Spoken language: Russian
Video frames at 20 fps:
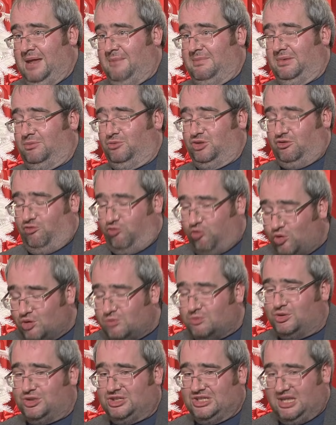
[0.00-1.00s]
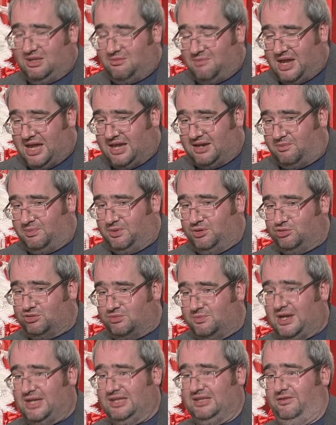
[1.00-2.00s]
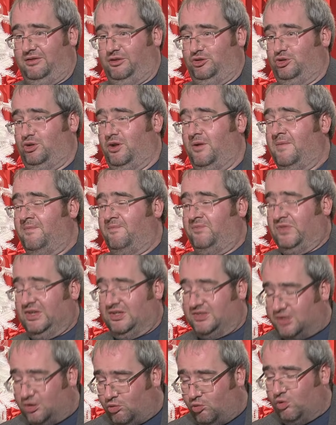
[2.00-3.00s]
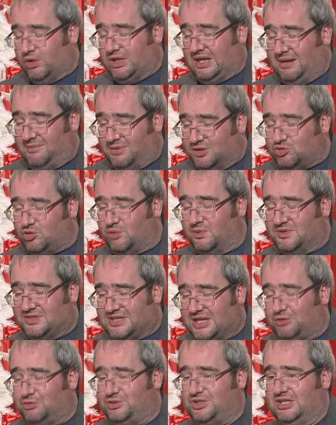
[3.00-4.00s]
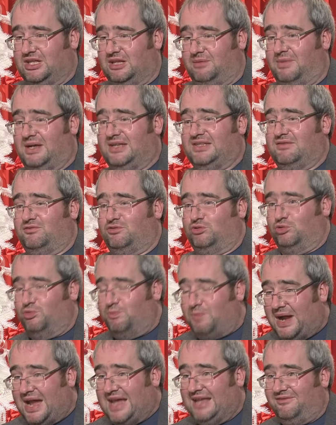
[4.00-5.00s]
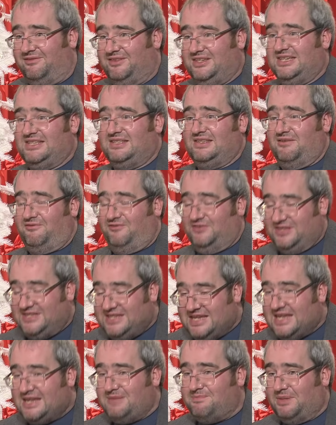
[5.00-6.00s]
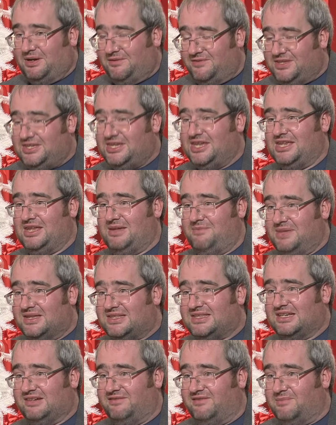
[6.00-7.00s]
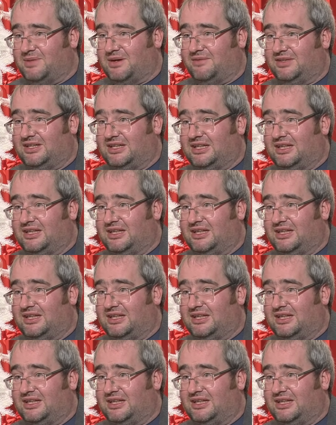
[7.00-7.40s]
Потому что формула Штайнмайера предусматривает, что закон об особом статусе Донбасса вступает в действие в день проведения местных выборов на